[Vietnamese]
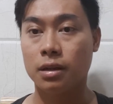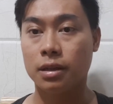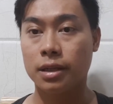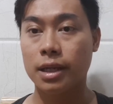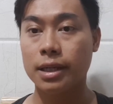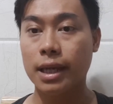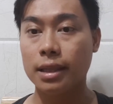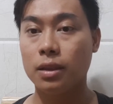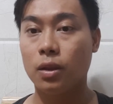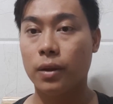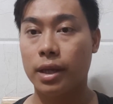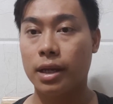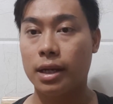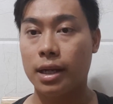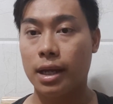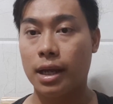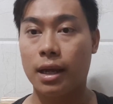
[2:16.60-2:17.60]
cái cách
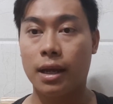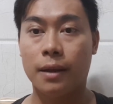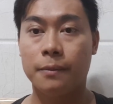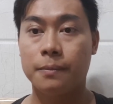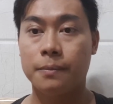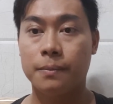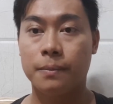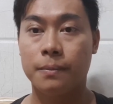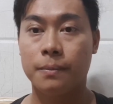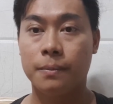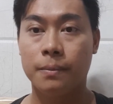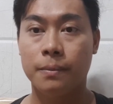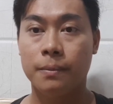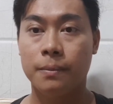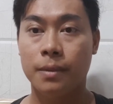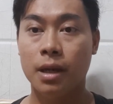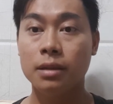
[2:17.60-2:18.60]
luyện là
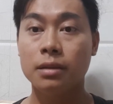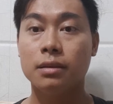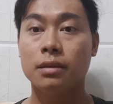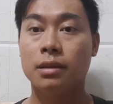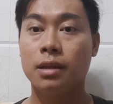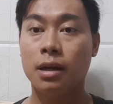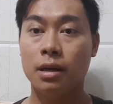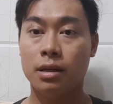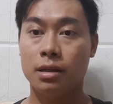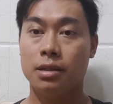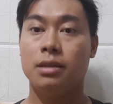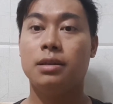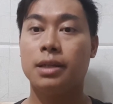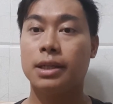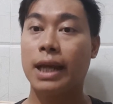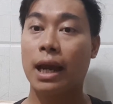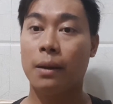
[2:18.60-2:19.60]
hít hơi
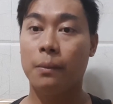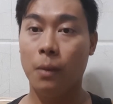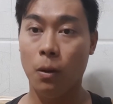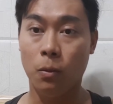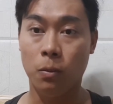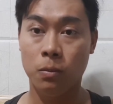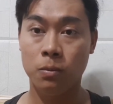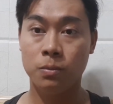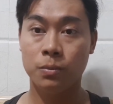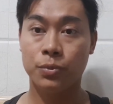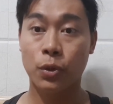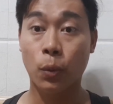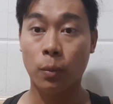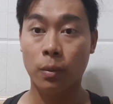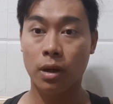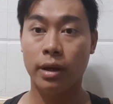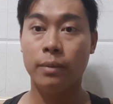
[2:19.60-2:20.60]
căng bụng
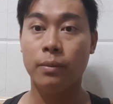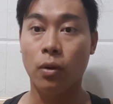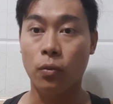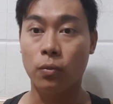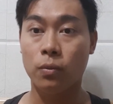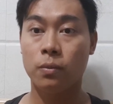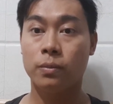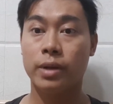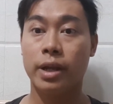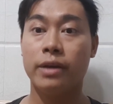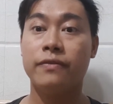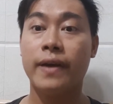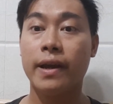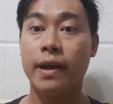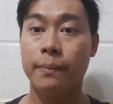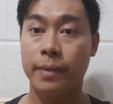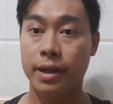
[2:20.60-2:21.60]
dùng hơi bụng để
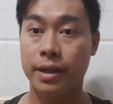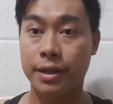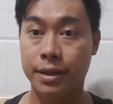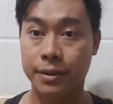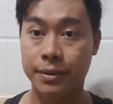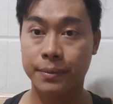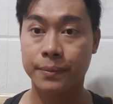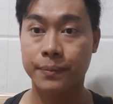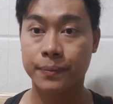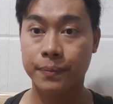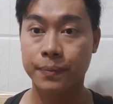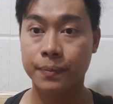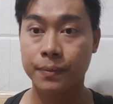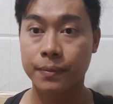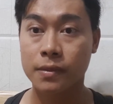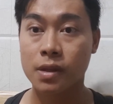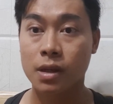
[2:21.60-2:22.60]
phát âm ì
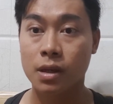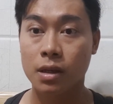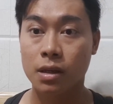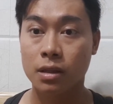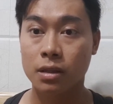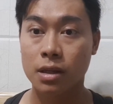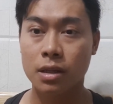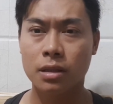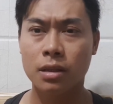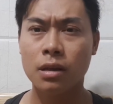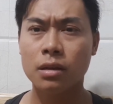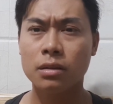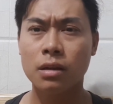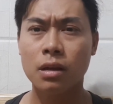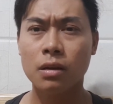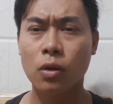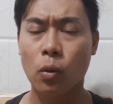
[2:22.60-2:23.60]
thì nó
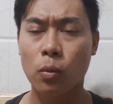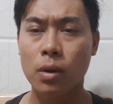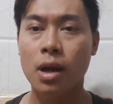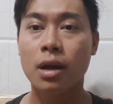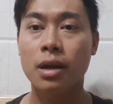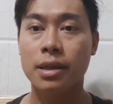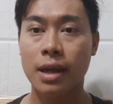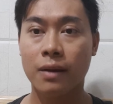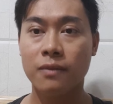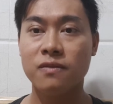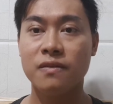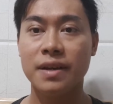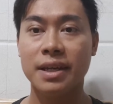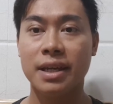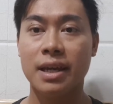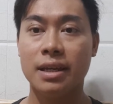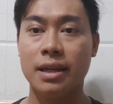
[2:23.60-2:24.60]
nó cũng hơi giống
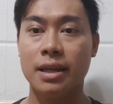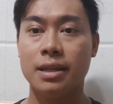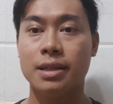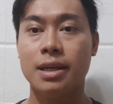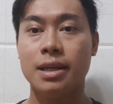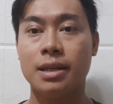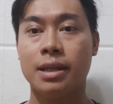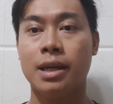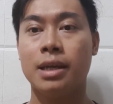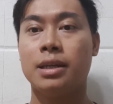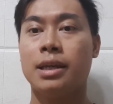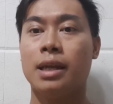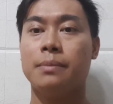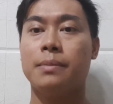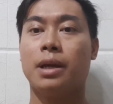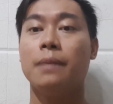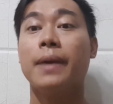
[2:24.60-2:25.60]
với cái cái cái cái
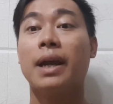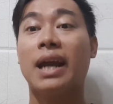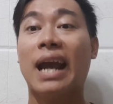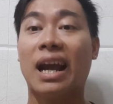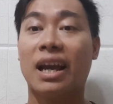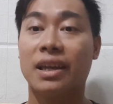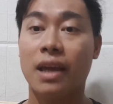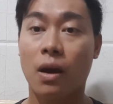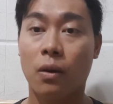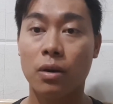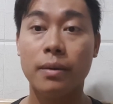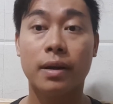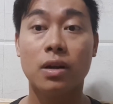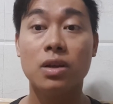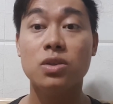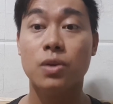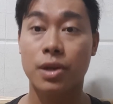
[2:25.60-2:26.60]
cách mà các bạn gần giọng các
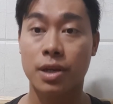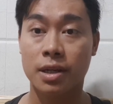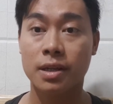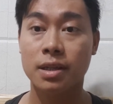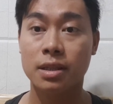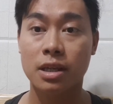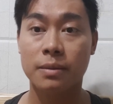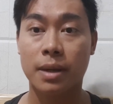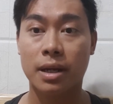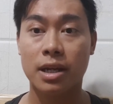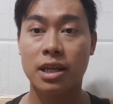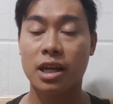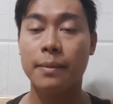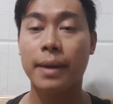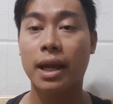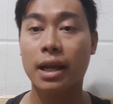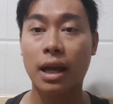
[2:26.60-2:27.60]
bạn nói chuyện đó. nhưng mà khi
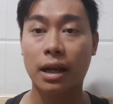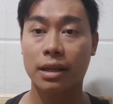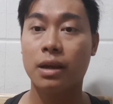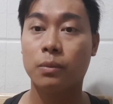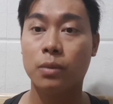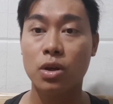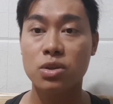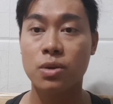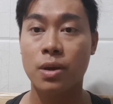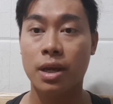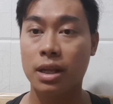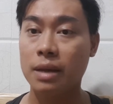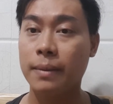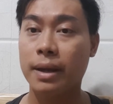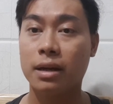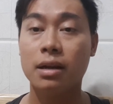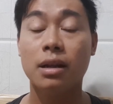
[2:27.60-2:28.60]
các bạn gần giọng nói chuyện
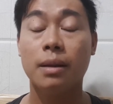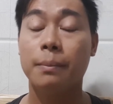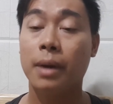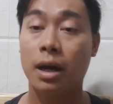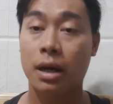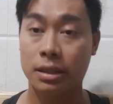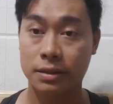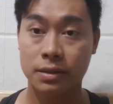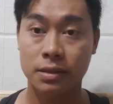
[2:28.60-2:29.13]
các bạn rất là mệt